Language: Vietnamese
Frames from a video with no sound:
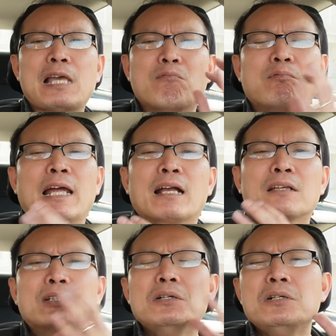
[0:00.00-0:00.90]
trồng
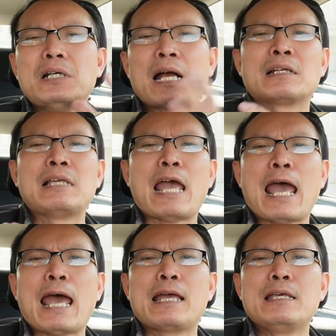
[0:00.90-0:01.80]
găng sứ, găng
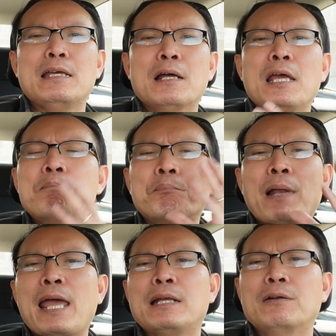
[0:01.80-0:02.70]
giả gì đó,
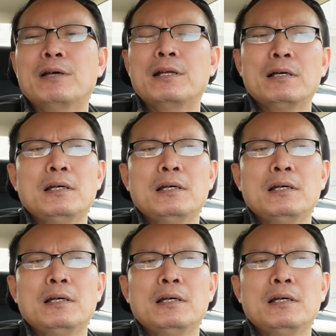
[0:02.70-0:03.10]
implant rồi đó,